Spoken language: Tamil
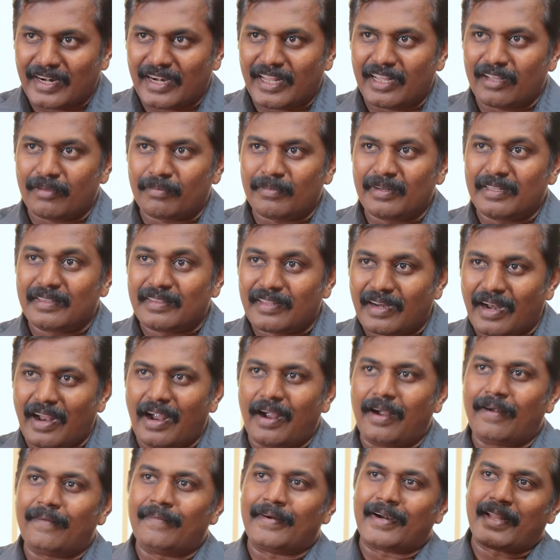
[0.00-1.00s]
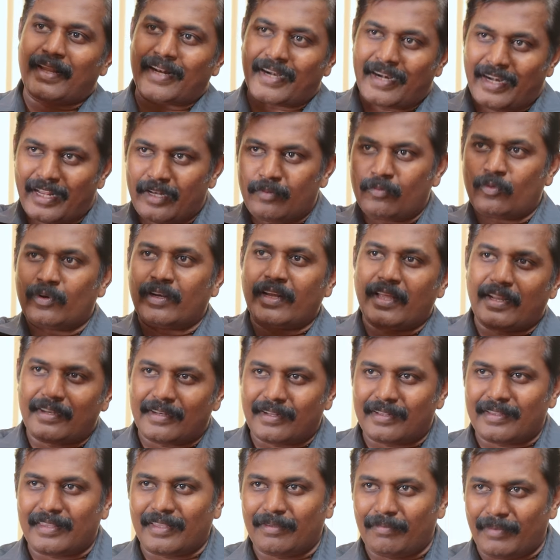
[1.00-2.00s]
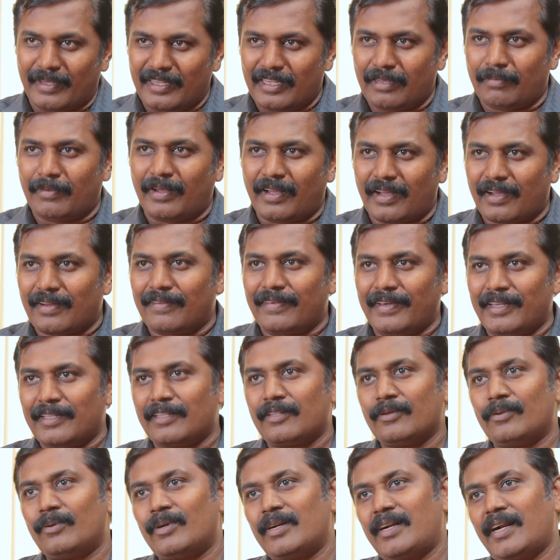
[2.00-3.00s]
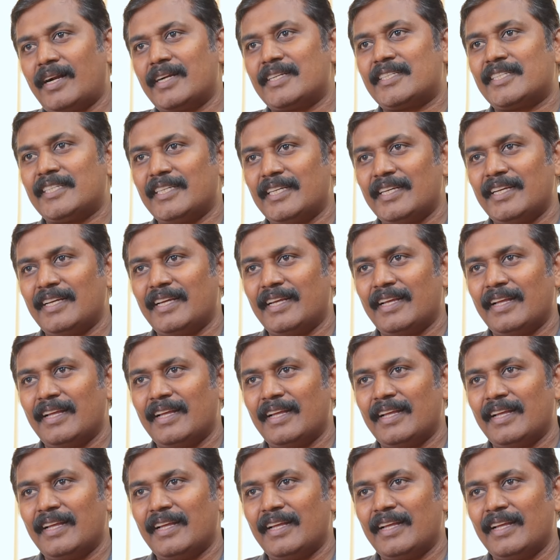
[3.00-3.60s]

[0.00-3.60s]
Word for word: கழகம்னு திராவிடர்களின் முன்னேற்றத்தை மையமாக வைத்த ஒரு கட்சி